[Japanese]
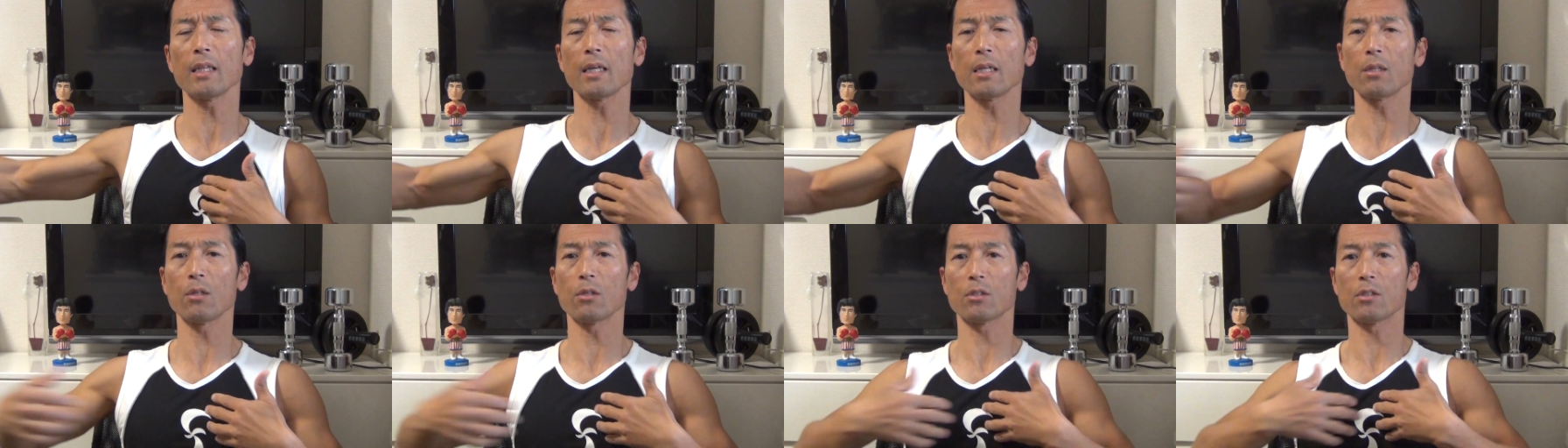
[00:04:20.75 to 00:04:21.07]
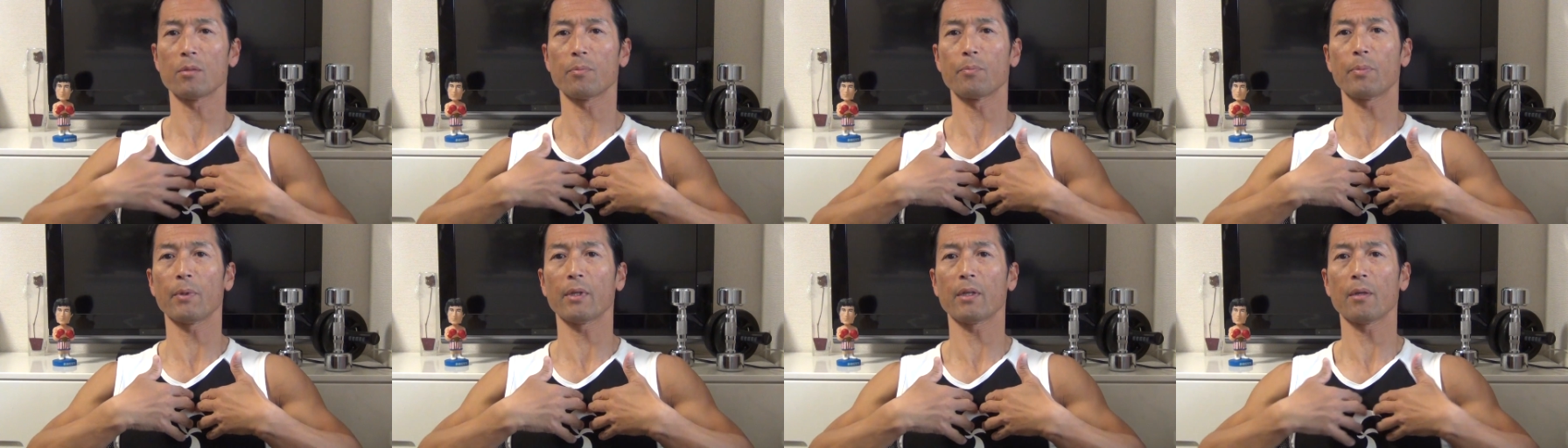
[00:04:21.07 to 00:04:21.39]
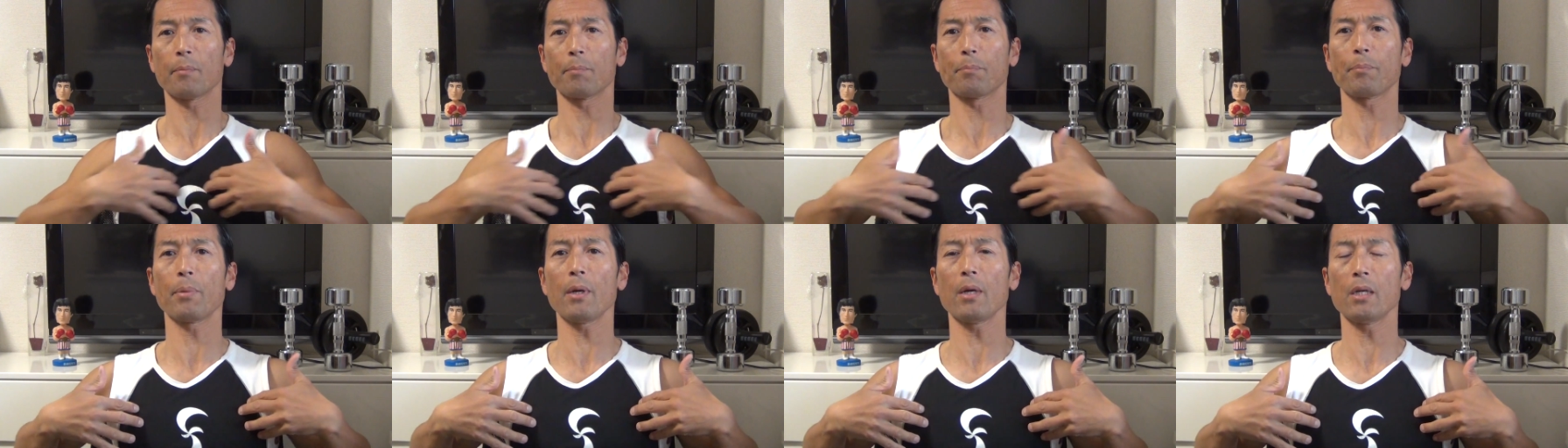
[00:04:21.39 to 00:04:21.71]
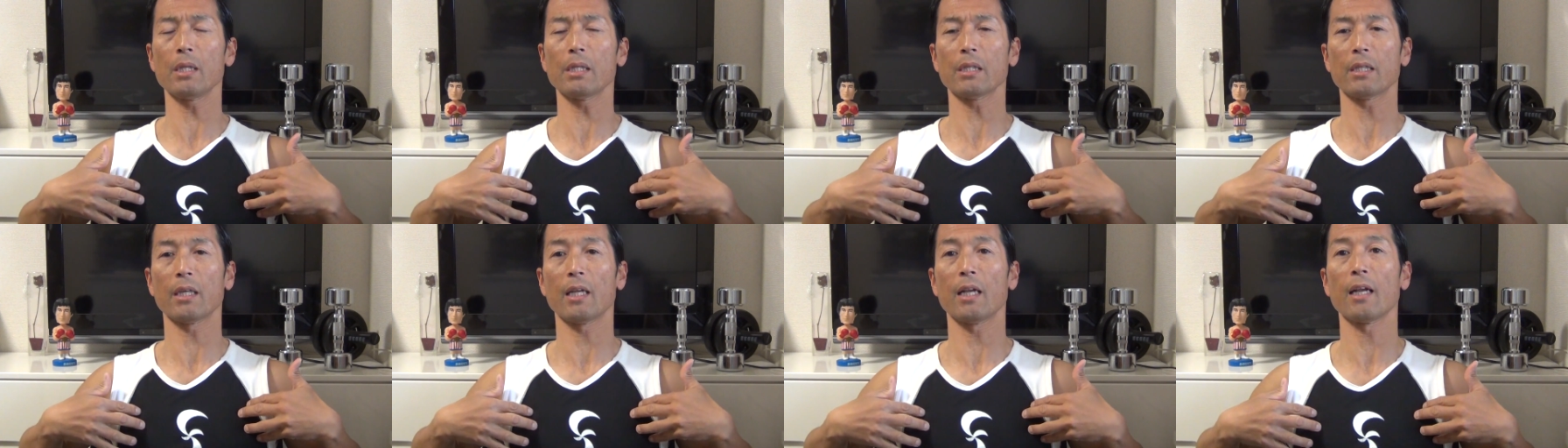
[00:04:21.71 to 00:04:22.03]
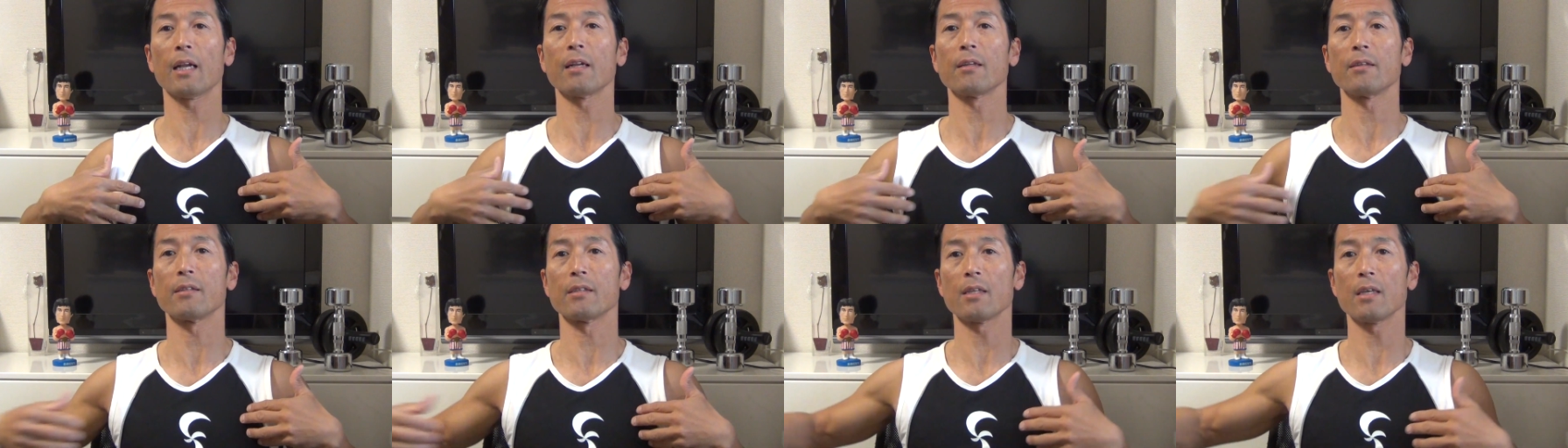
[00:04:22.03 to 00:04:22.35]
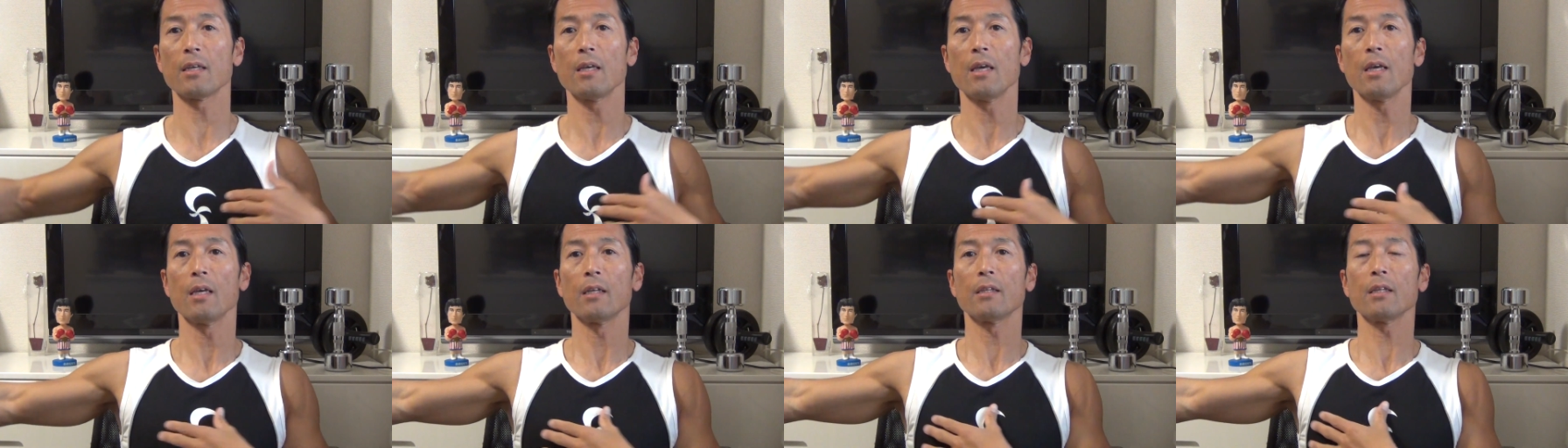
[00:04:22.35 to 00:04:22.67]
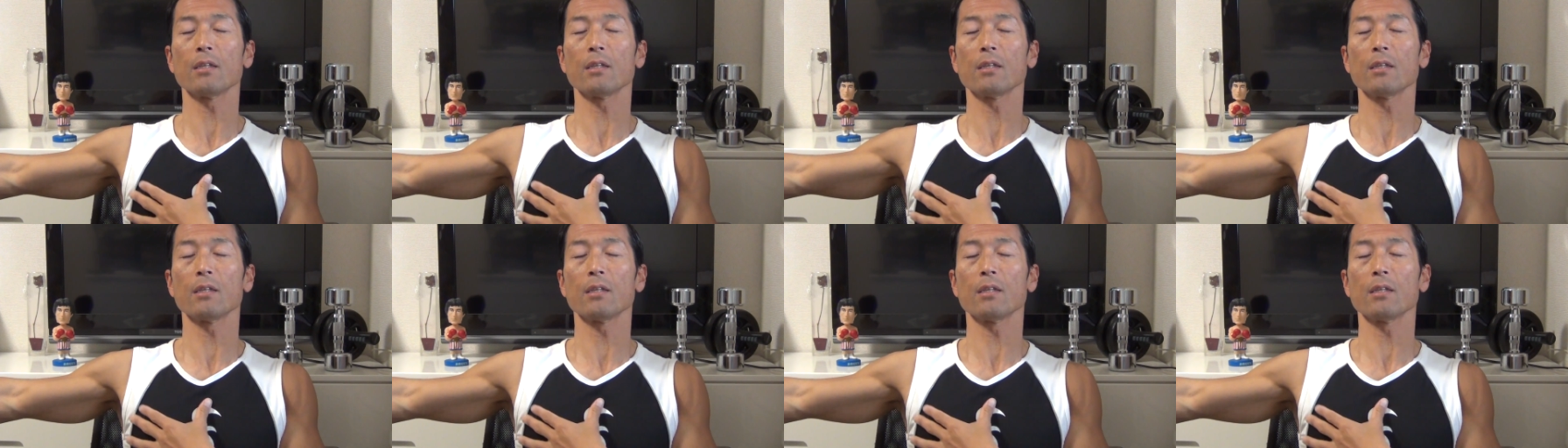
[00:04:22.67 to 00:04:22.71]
なりの突っ張りがバーンと得られるんですね。